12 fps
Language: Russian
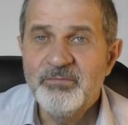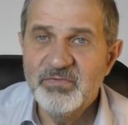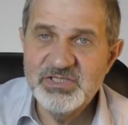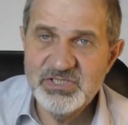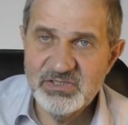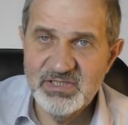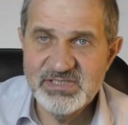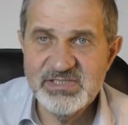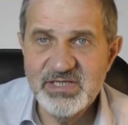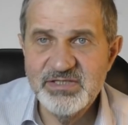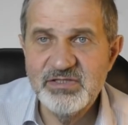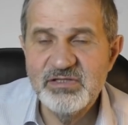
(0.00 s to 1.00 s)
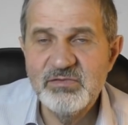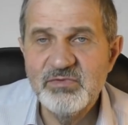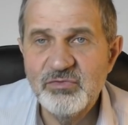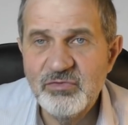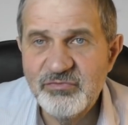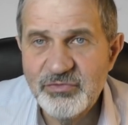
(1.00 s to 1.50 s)
Значит, на сайте
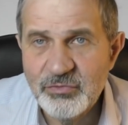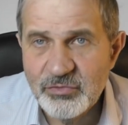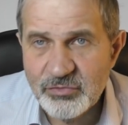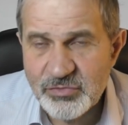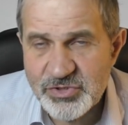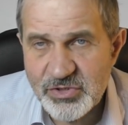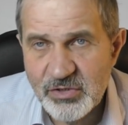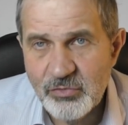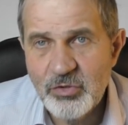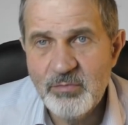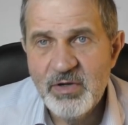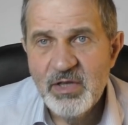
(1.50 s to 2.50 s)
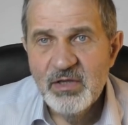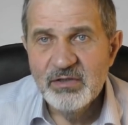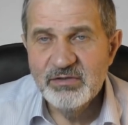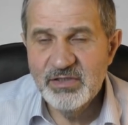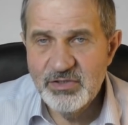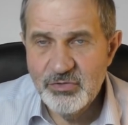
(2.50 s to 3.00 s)
dimitkovyur.com
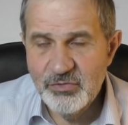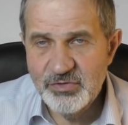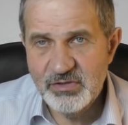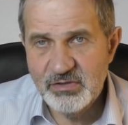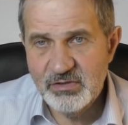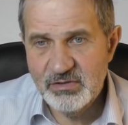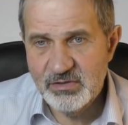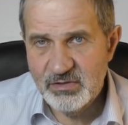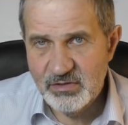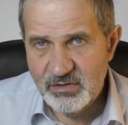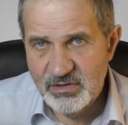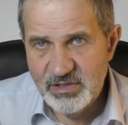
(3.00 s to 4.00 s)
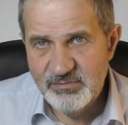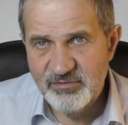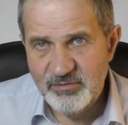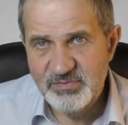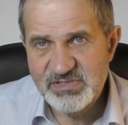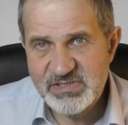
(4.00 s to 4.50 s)
найдете э, либо в
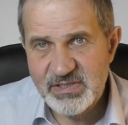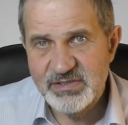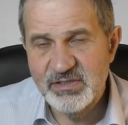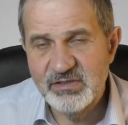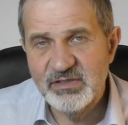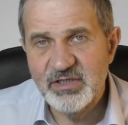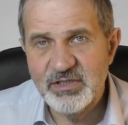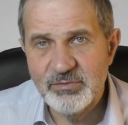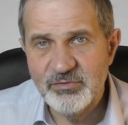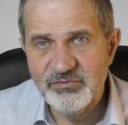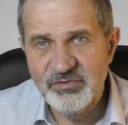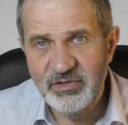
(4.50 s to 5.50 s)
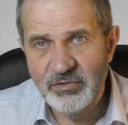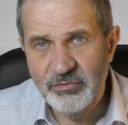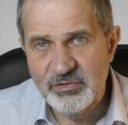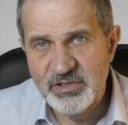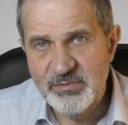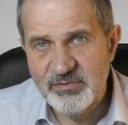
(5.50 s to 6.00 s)
описании к данному
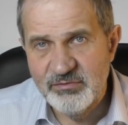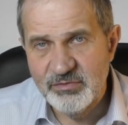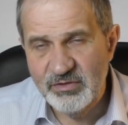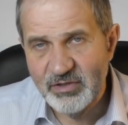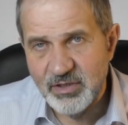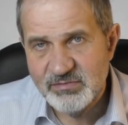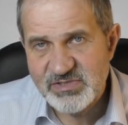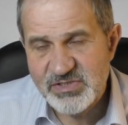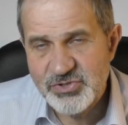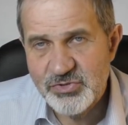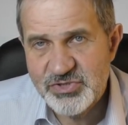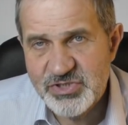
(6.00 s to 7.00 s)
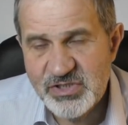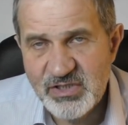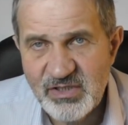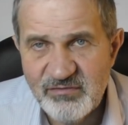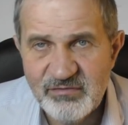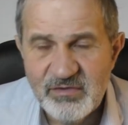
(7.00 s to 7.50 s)
видео, либо вон там значочек
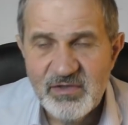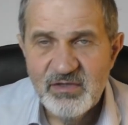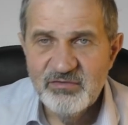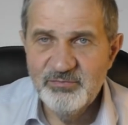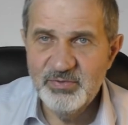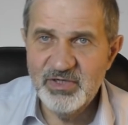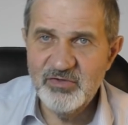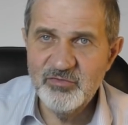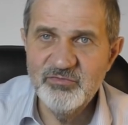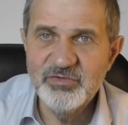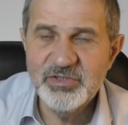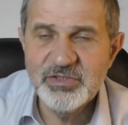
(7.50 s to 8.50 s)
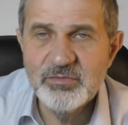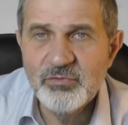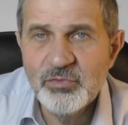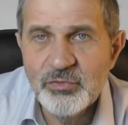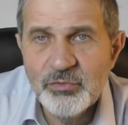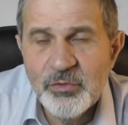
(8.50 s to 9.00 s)
«и» в правом верхнем
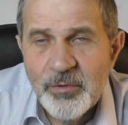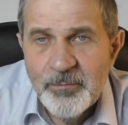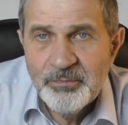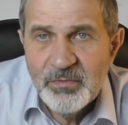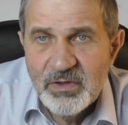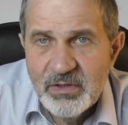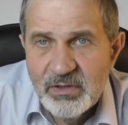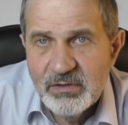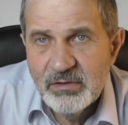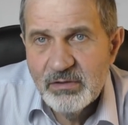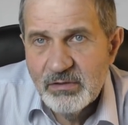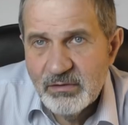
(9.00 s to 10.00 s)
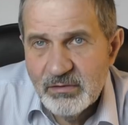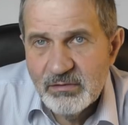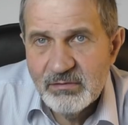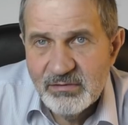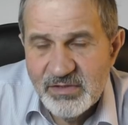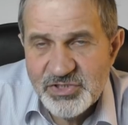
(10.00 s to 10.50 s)
углу.
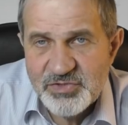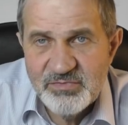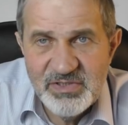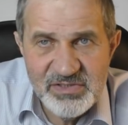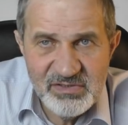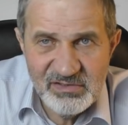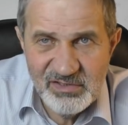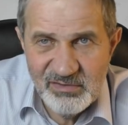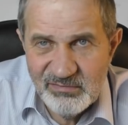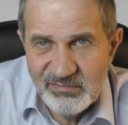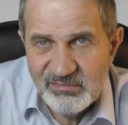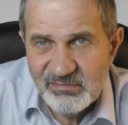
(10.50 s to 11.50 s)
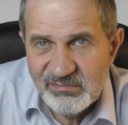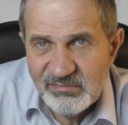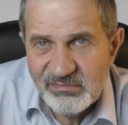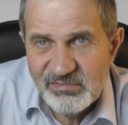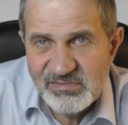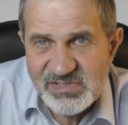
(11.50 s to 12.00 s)
И нажмите
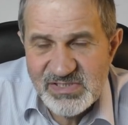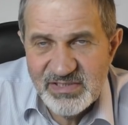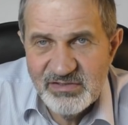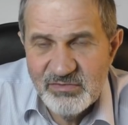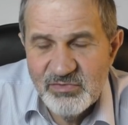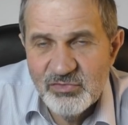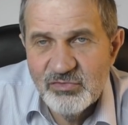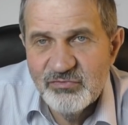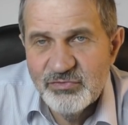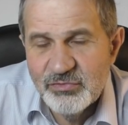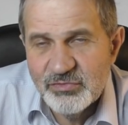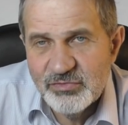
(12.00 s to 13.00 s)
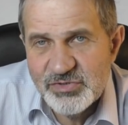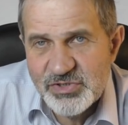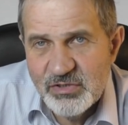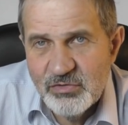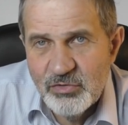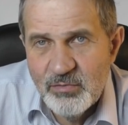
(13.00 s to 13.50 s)
там сайт
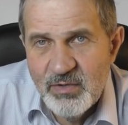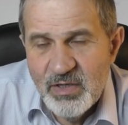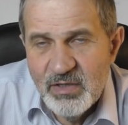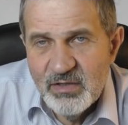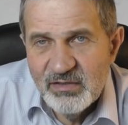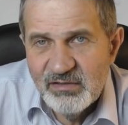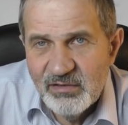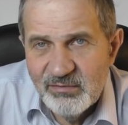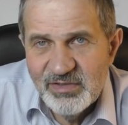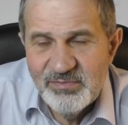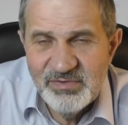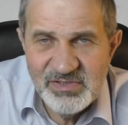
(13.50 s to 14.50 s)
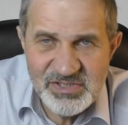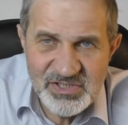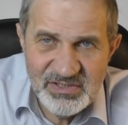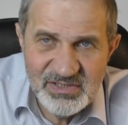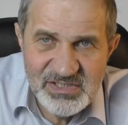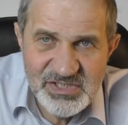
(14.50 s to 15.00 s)
dimitkovyur.com, там и биржа
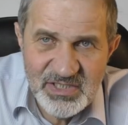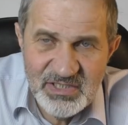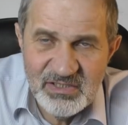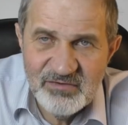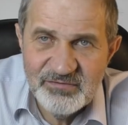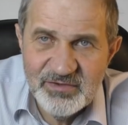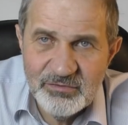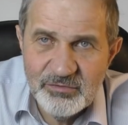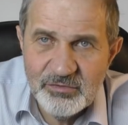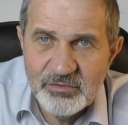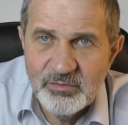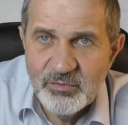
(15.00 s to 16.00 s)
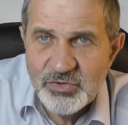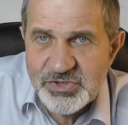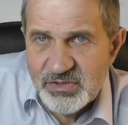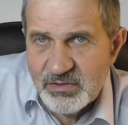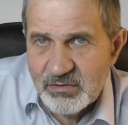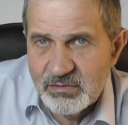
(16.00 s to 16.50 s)
для чайников, которую
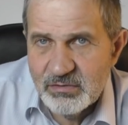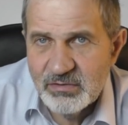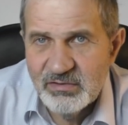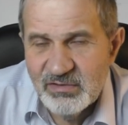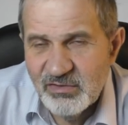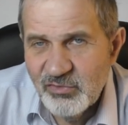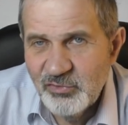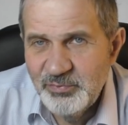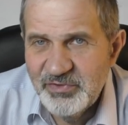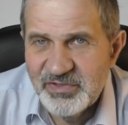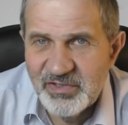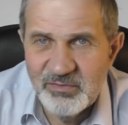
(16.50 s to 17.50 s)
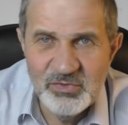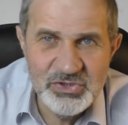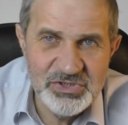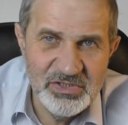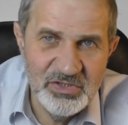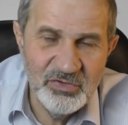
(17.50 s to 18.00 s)
можно э, купить, а
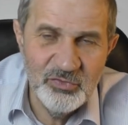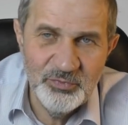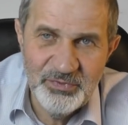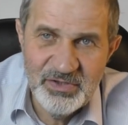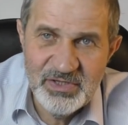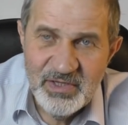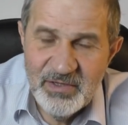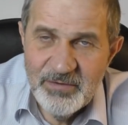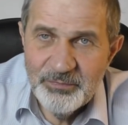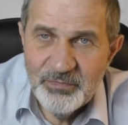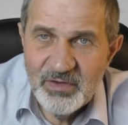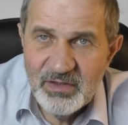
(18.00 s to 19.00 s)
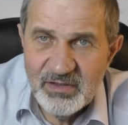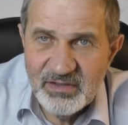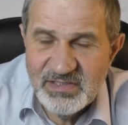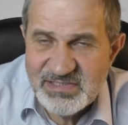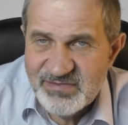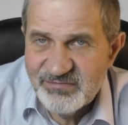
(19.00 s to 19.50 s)
можно не купить. Э,
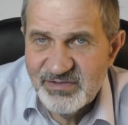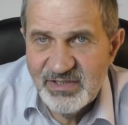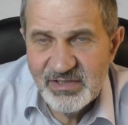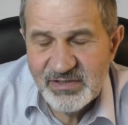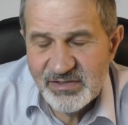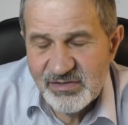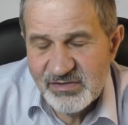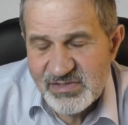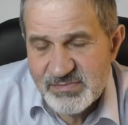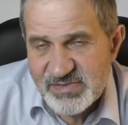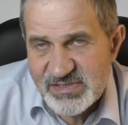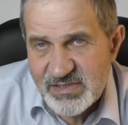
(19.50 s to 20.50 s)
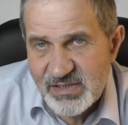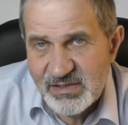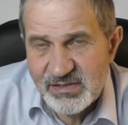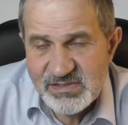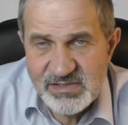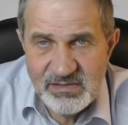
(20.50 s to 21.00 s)
если вы не хотите
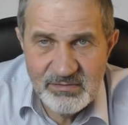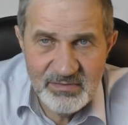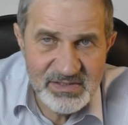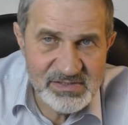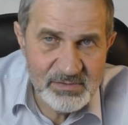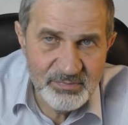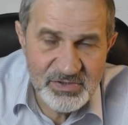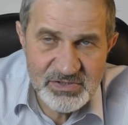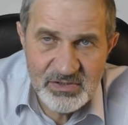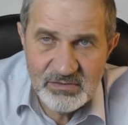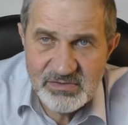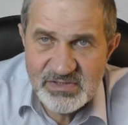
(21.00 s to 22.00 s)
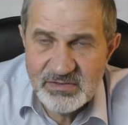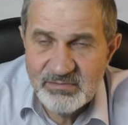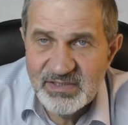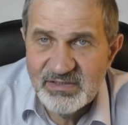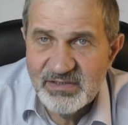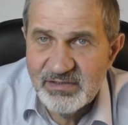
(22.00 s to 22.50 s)
самостоятельно заниматься, пожалуйста,
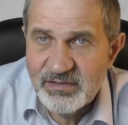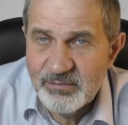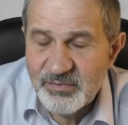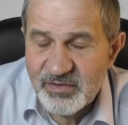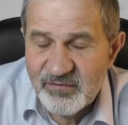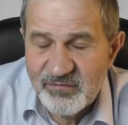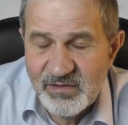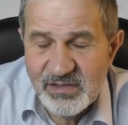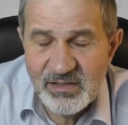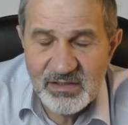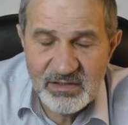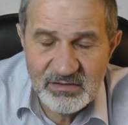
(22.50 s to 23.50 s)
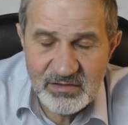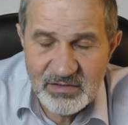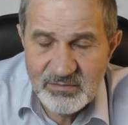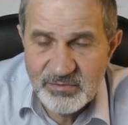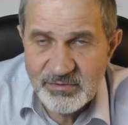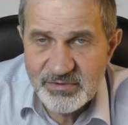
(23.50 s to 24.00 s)
модельный портфель, как
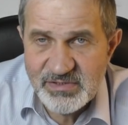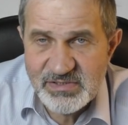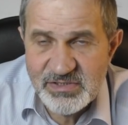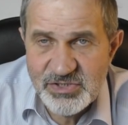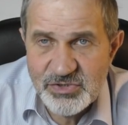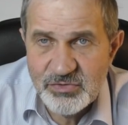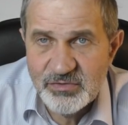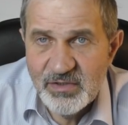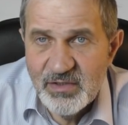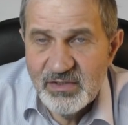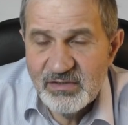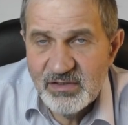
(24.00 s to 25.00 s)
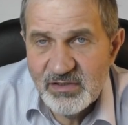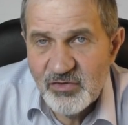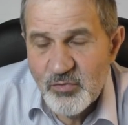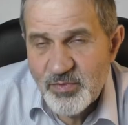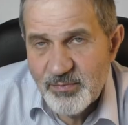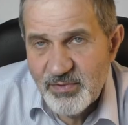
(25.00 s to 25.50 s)
открыть брокерский счет, как
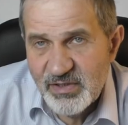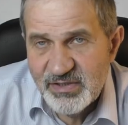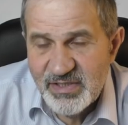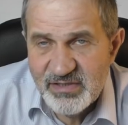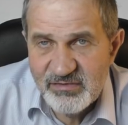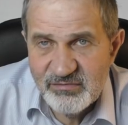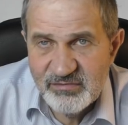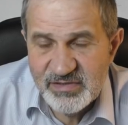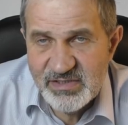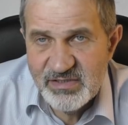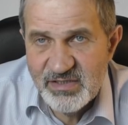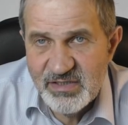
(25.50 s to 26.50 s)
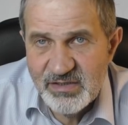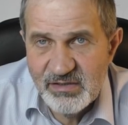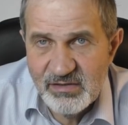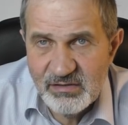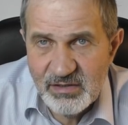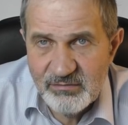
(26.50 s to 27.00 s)
его пополнять и выводить
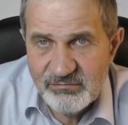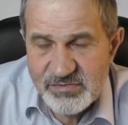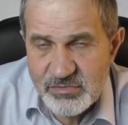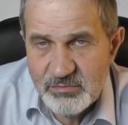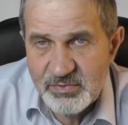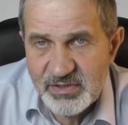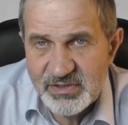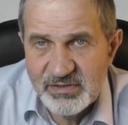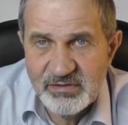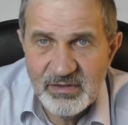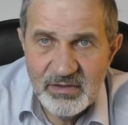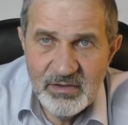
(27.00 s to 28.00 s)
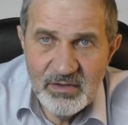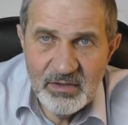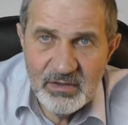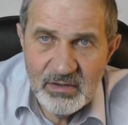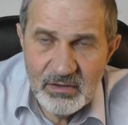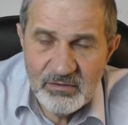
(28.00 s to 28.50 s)
деньги, там все про это,
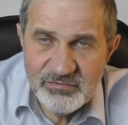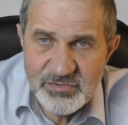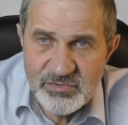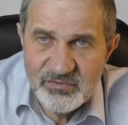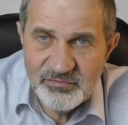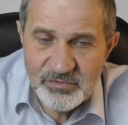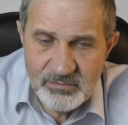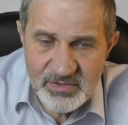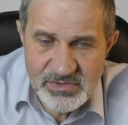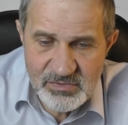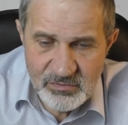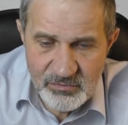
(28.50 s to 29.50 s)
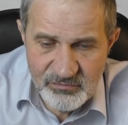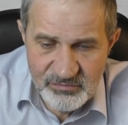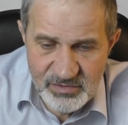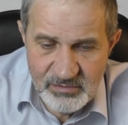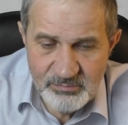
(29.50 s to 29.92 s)
э, всю информацию вы